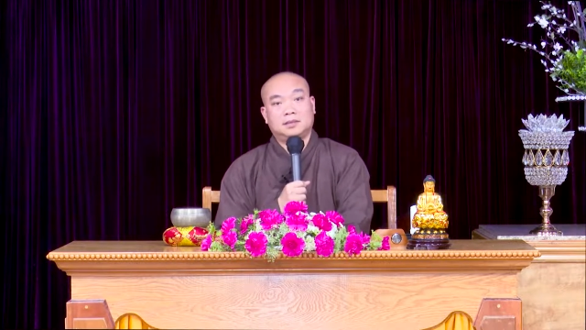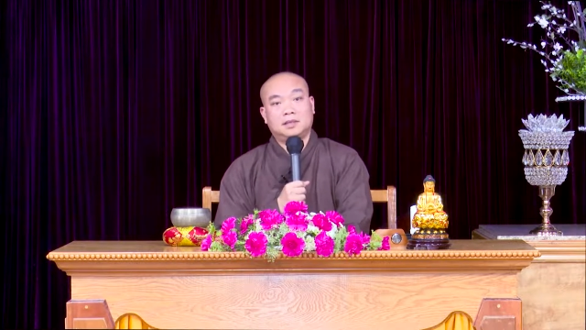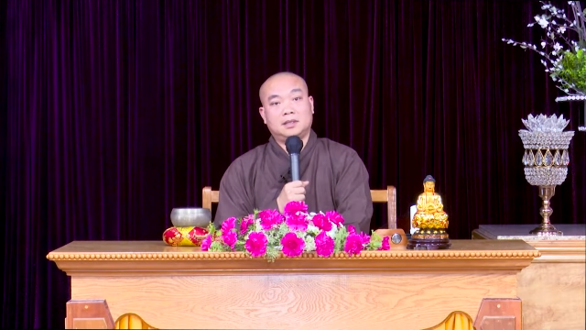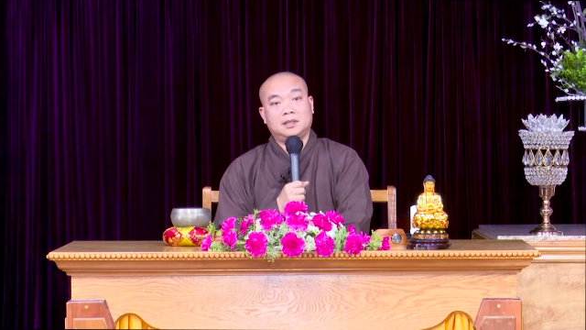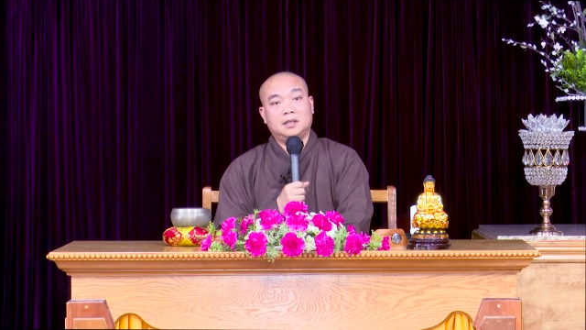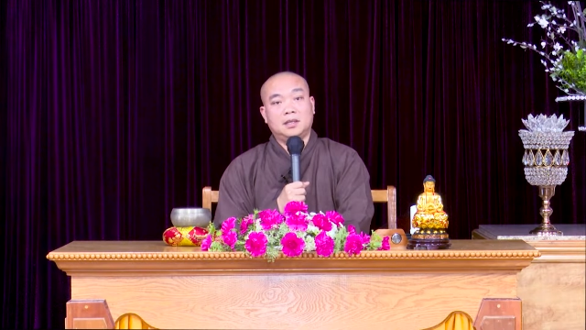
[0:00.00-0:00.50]

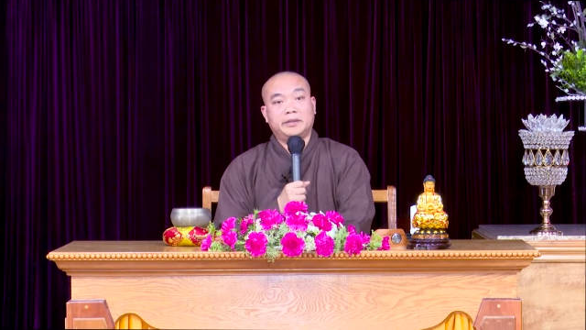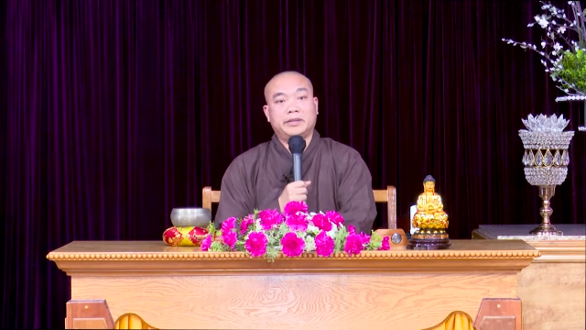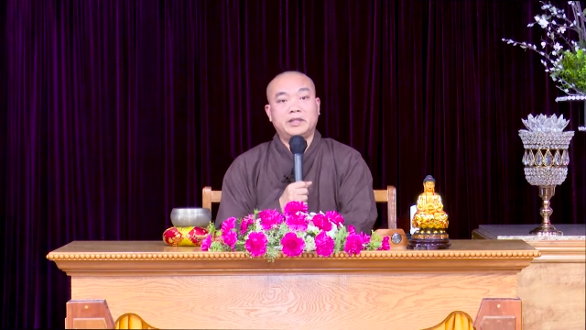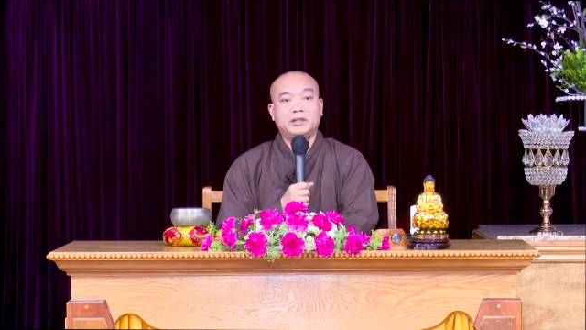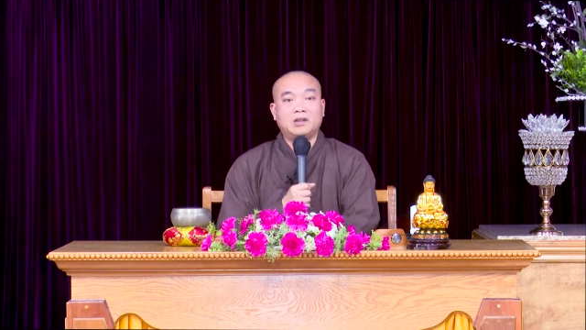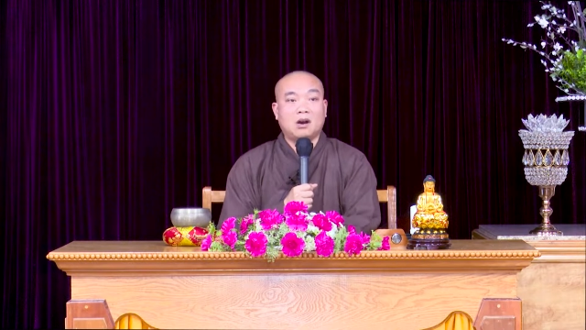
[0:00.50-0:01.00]
Cho nên
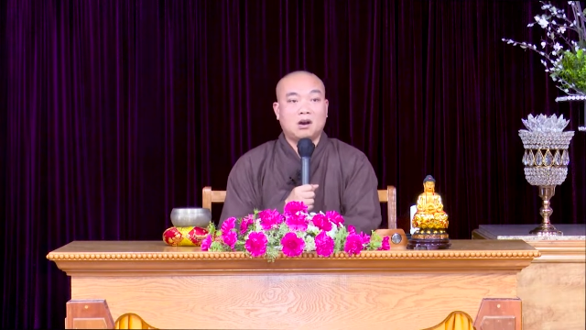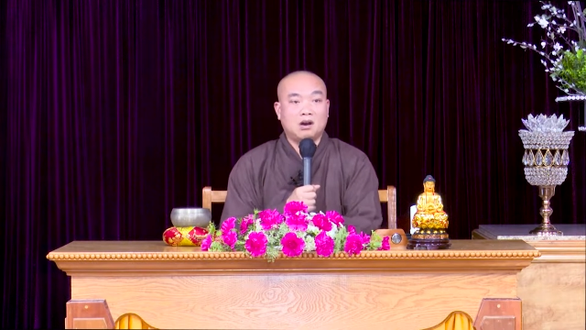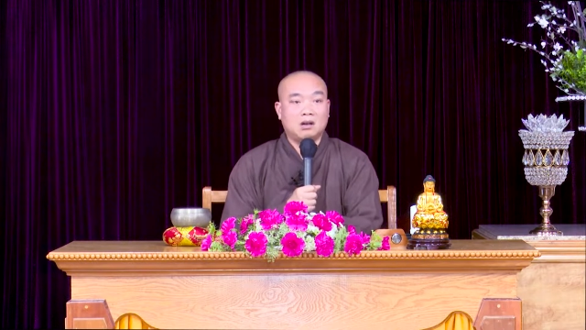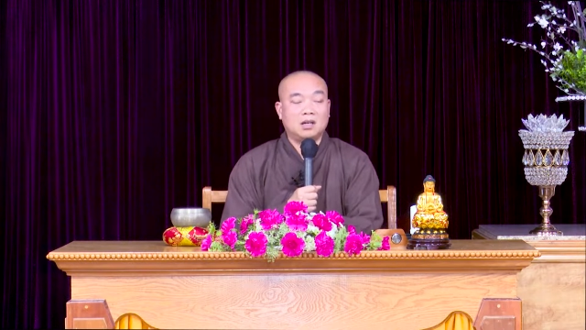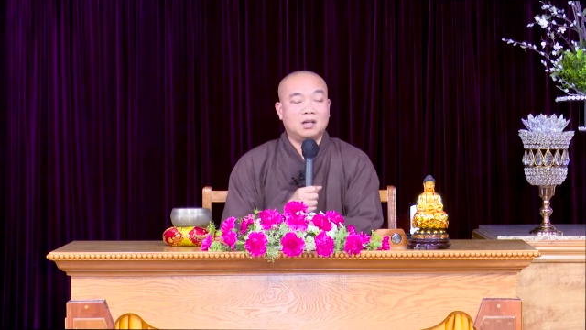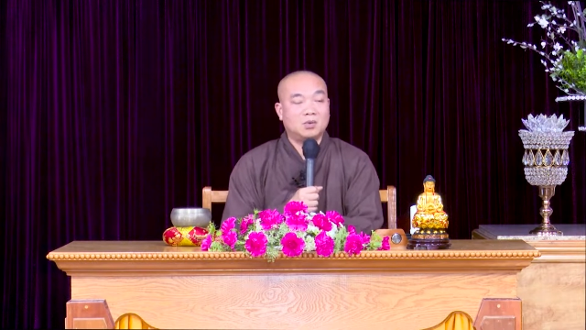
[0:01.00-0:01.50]
tín
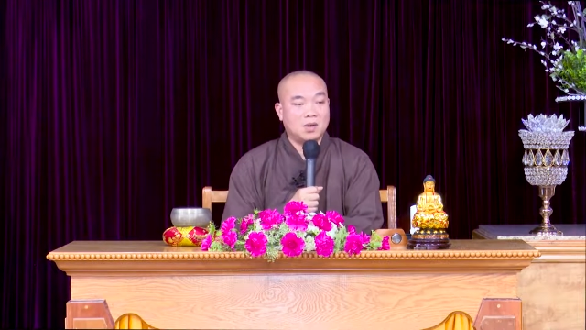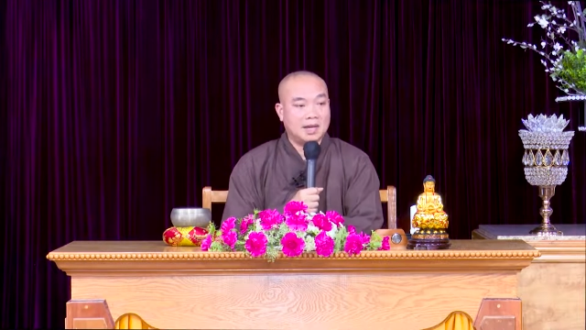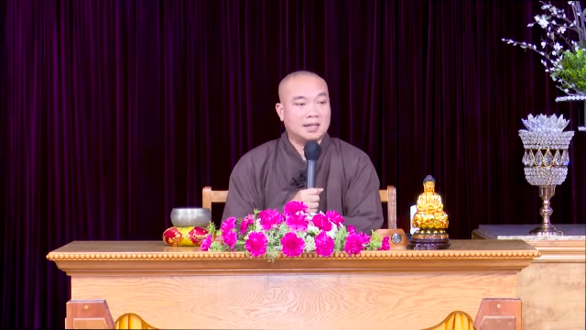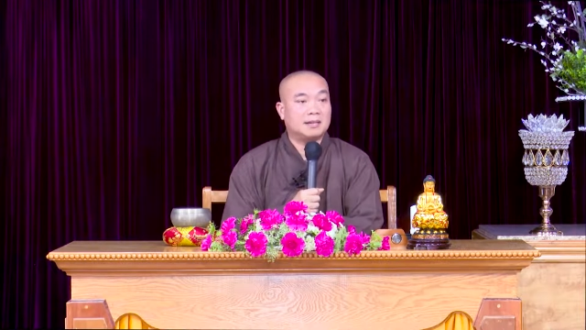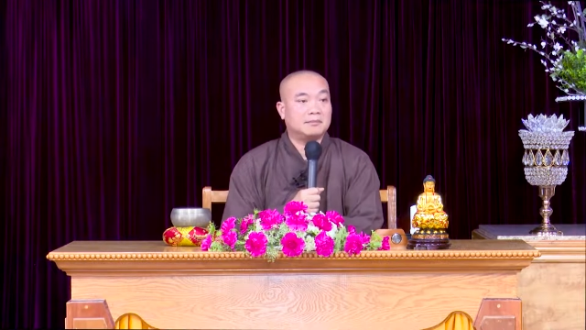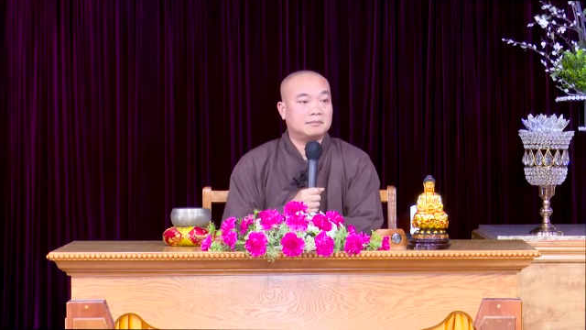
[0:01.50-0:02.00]
thọ là điều
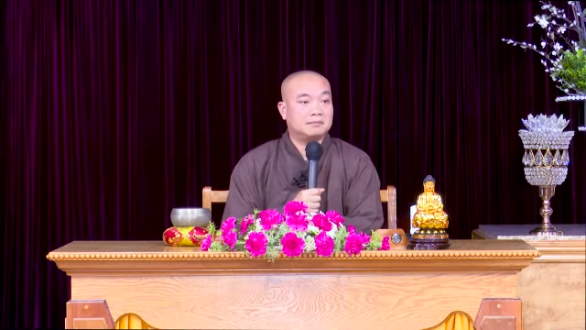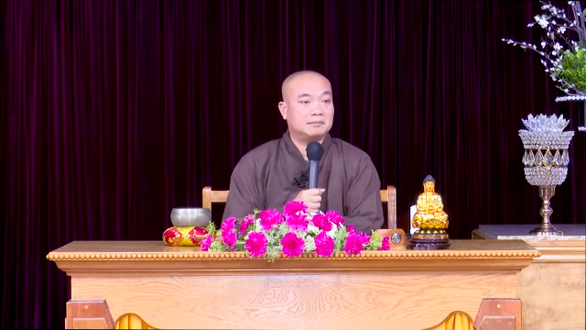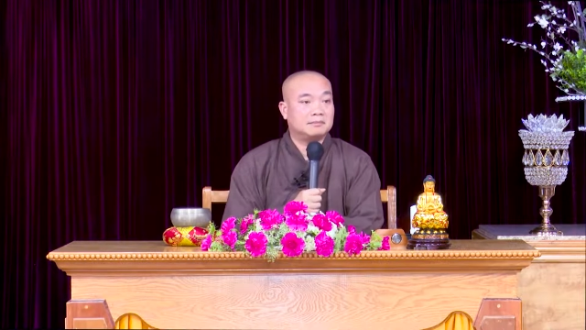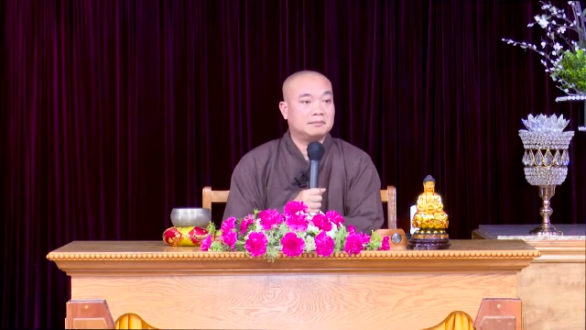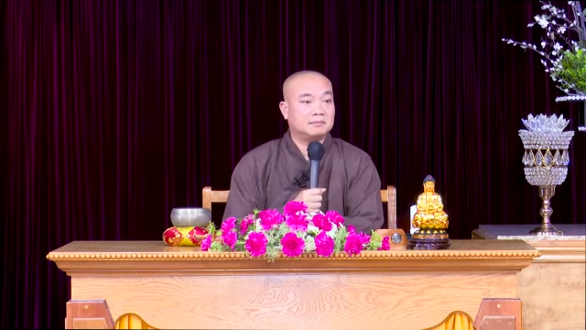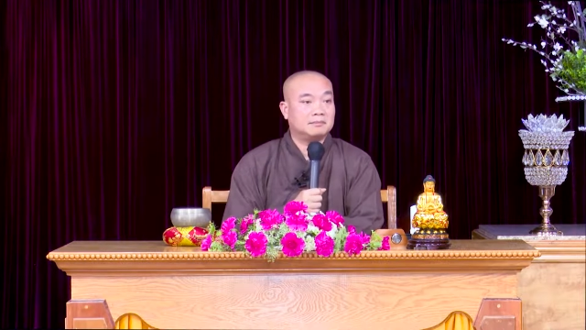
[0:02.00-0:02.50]
quan trọng.
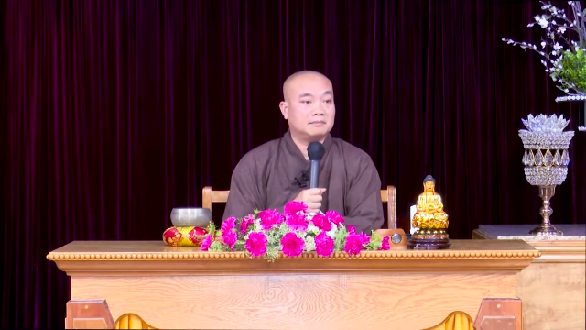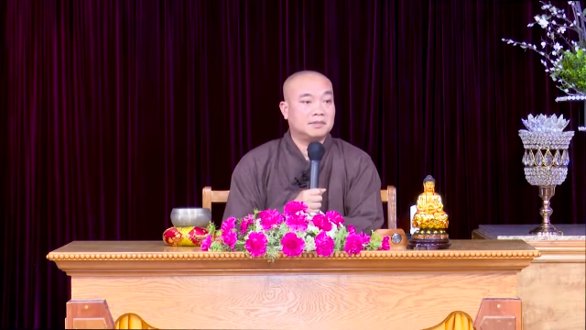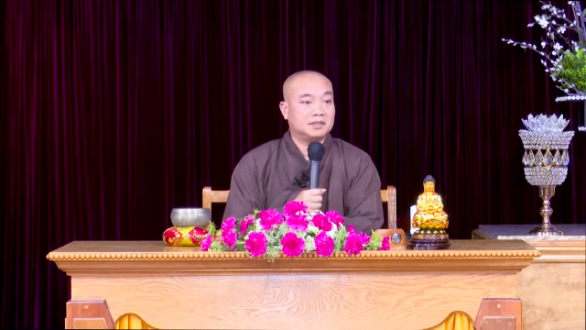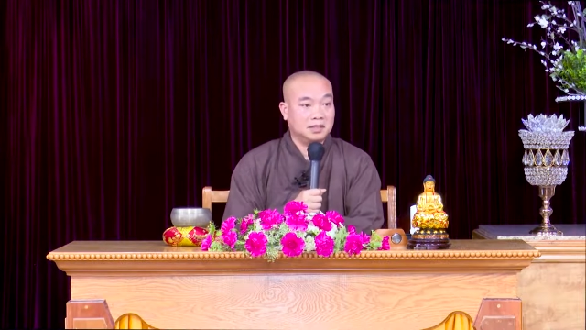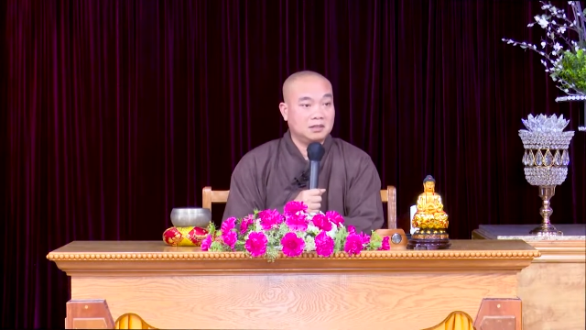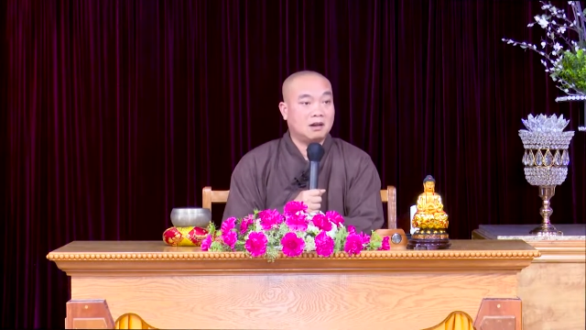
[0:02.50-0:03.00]

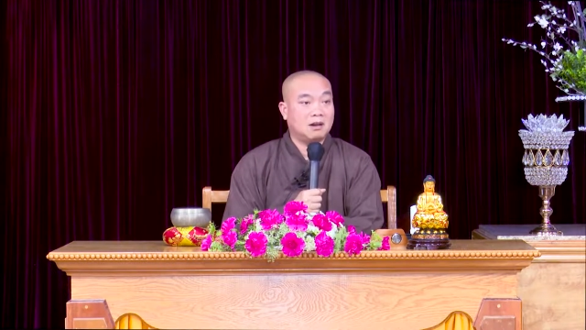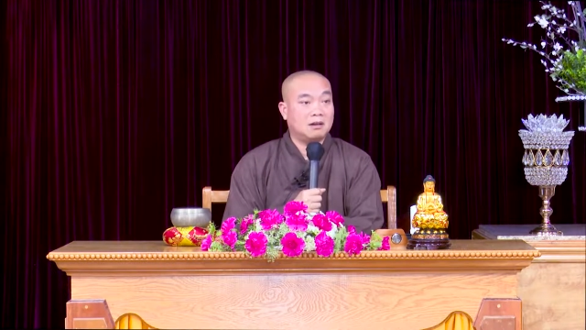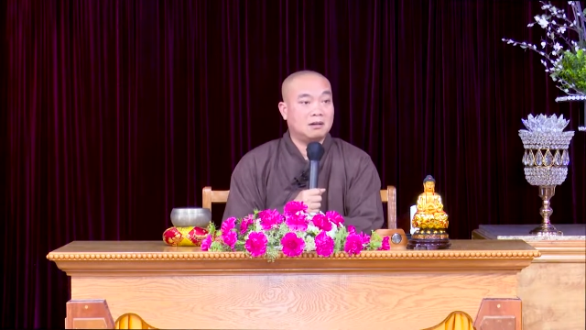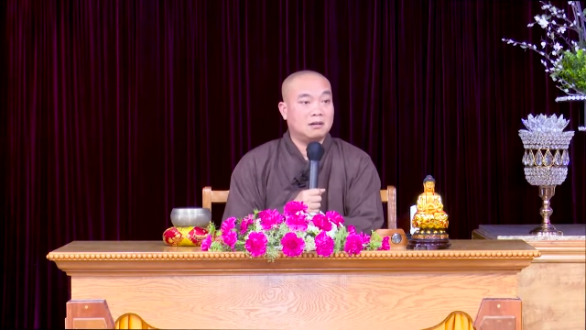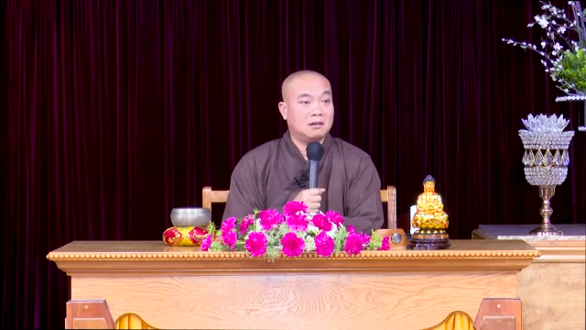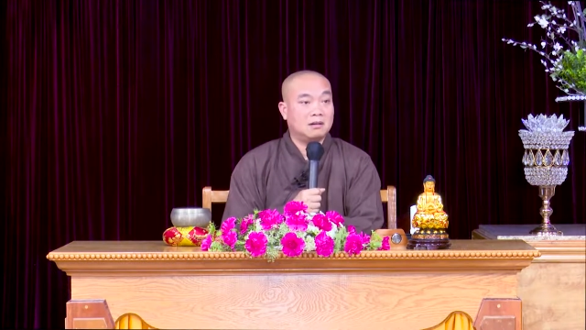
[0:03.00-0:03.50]
Phải tín
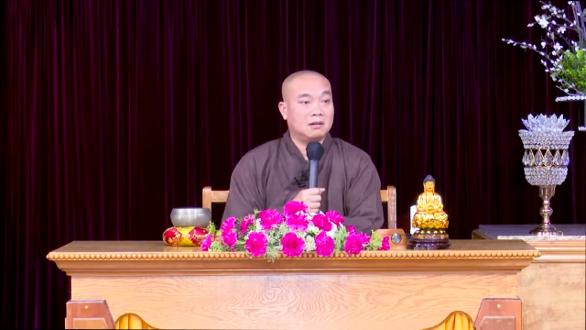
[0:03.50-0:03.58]
thọ.